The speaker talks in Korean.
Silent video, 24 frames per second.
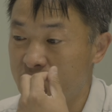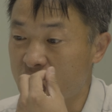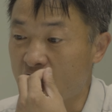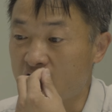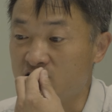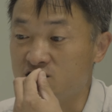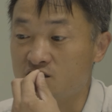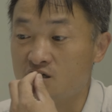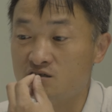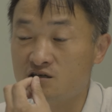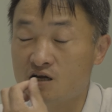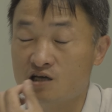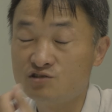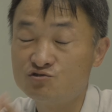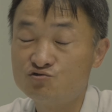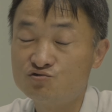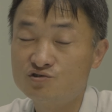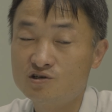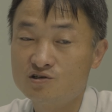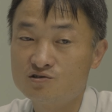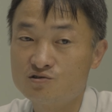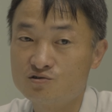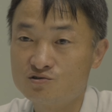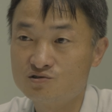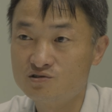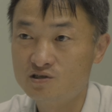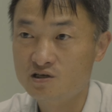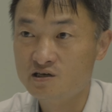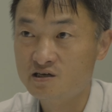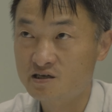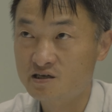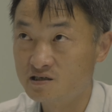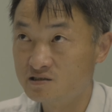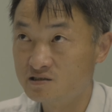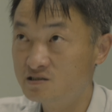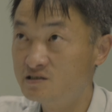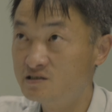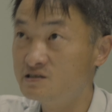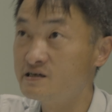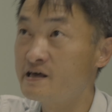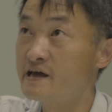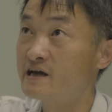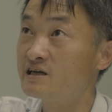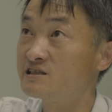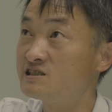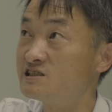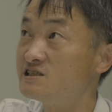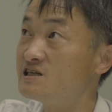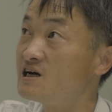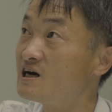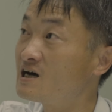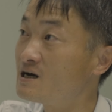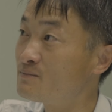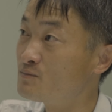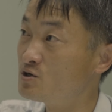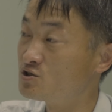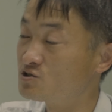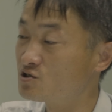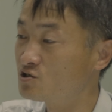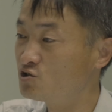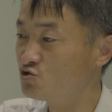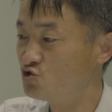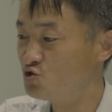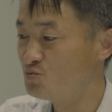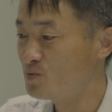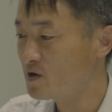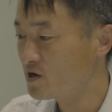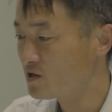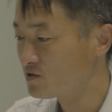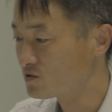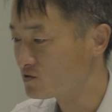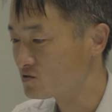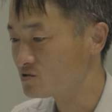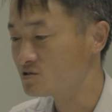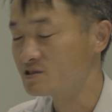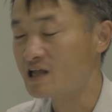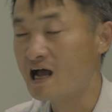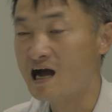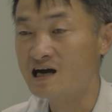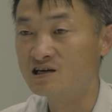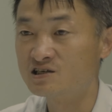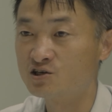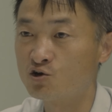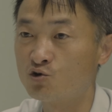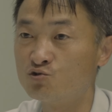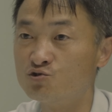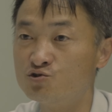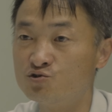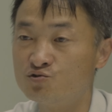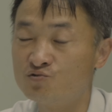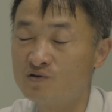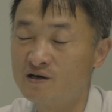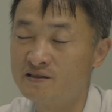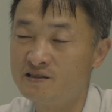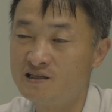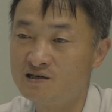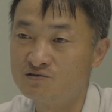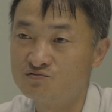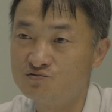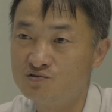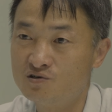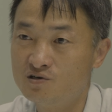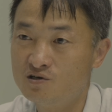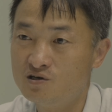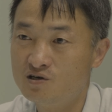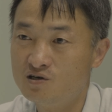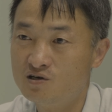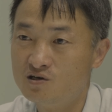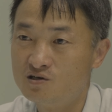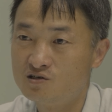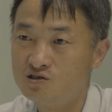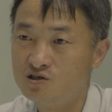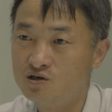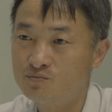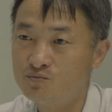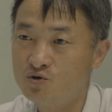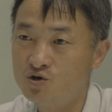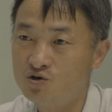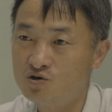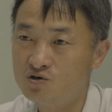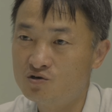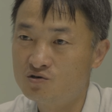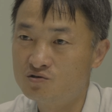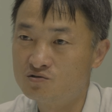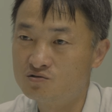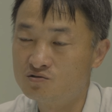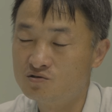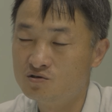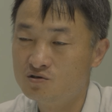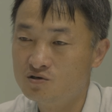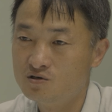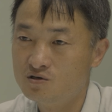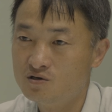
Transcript: 당장은 안 죽겠죠. 근데 그 애가 지나가면서 그 주변에 있는 것도 다 그렇게 건드리고 한다. 그러면